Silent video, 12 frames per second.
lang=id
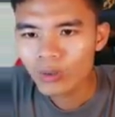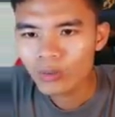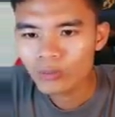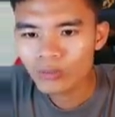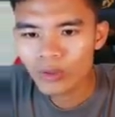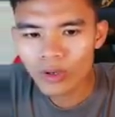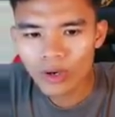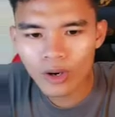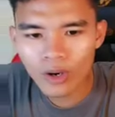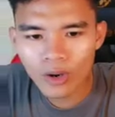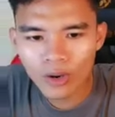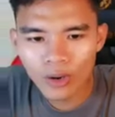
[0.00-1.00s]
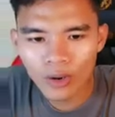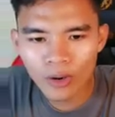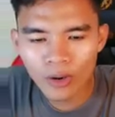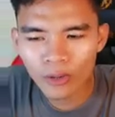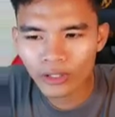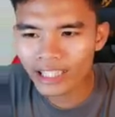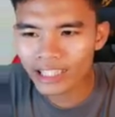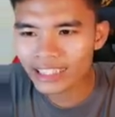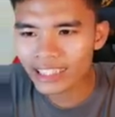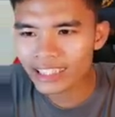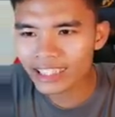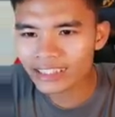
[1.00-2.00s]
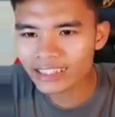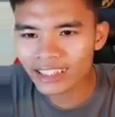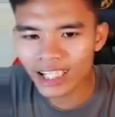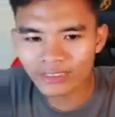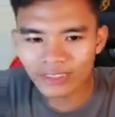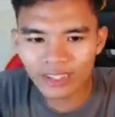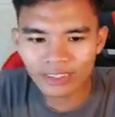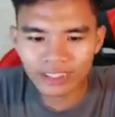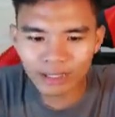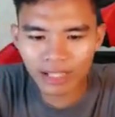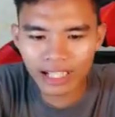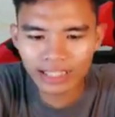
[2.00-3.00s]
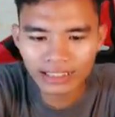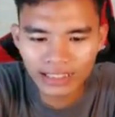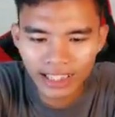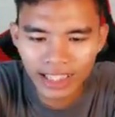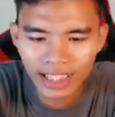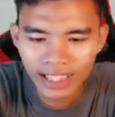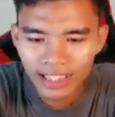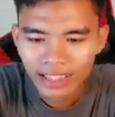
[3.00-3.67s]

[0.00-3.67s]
Wow, kita dikasih tahu dong. Terima kasih ya.